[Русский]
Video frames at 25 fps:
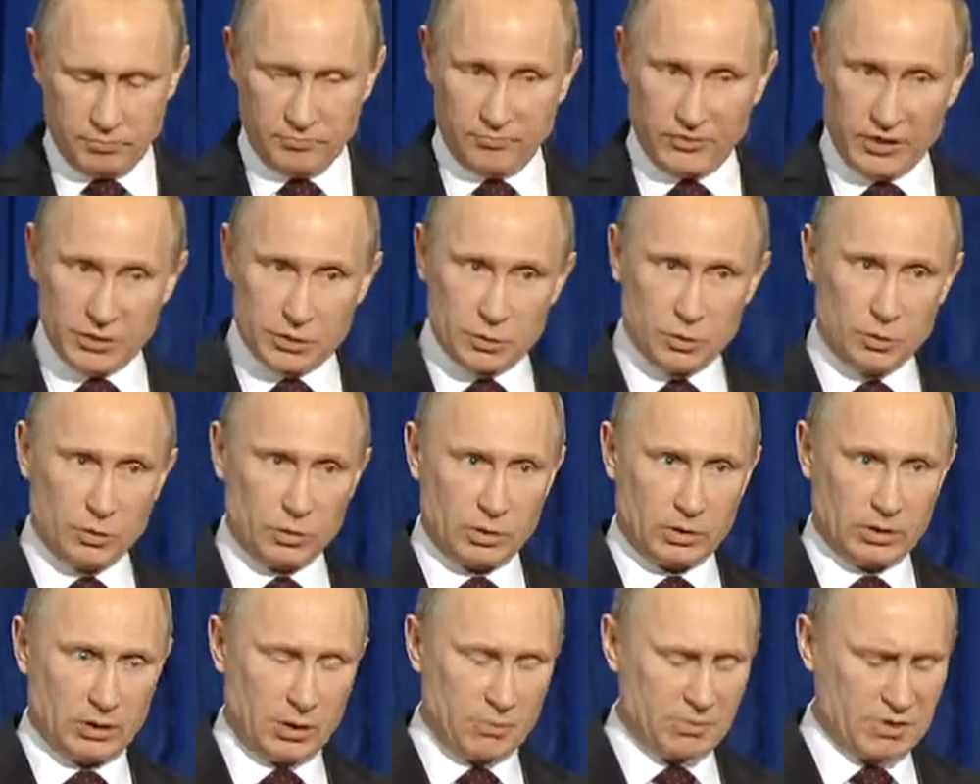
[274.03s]
в эти
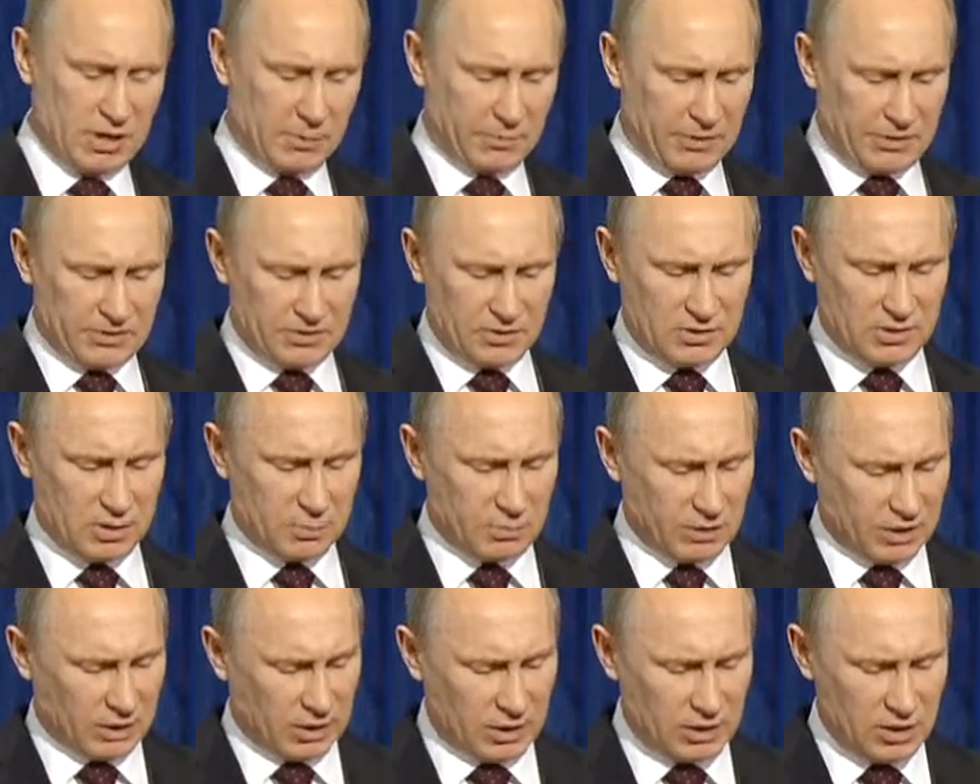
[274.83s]
органы безопасности
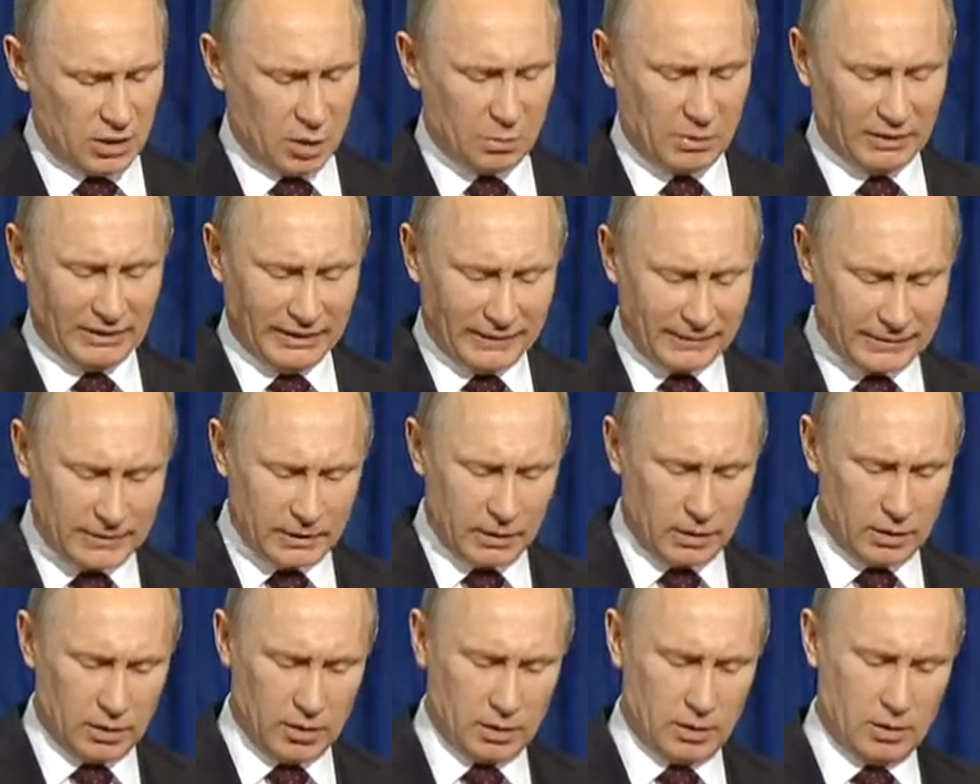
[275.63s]
приходили
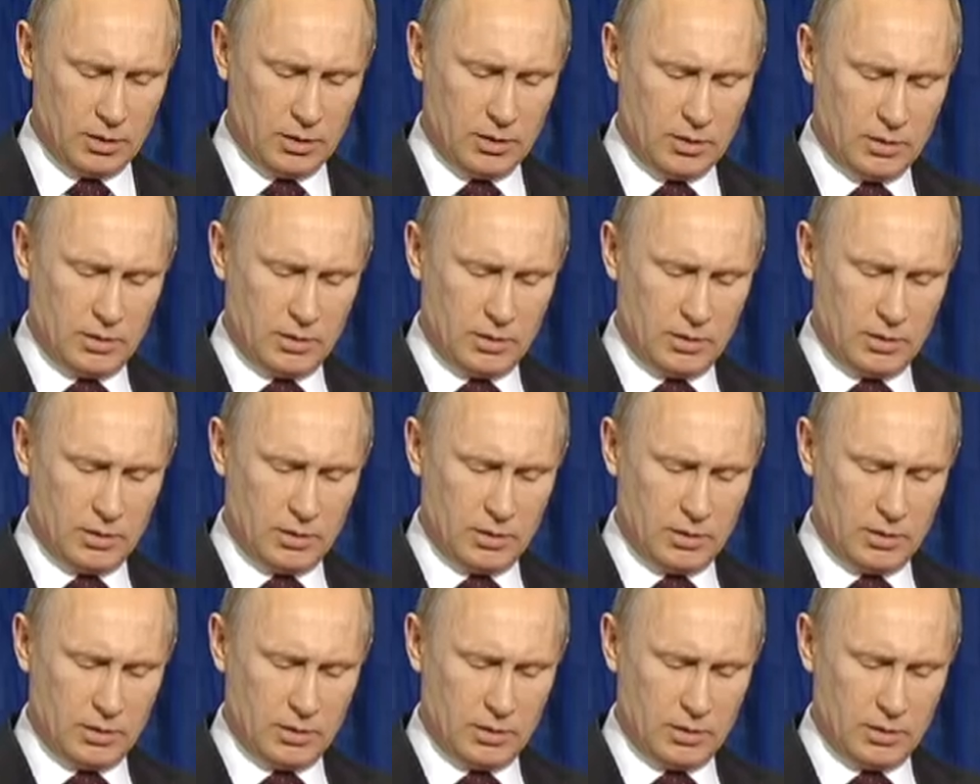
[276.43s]
молодые,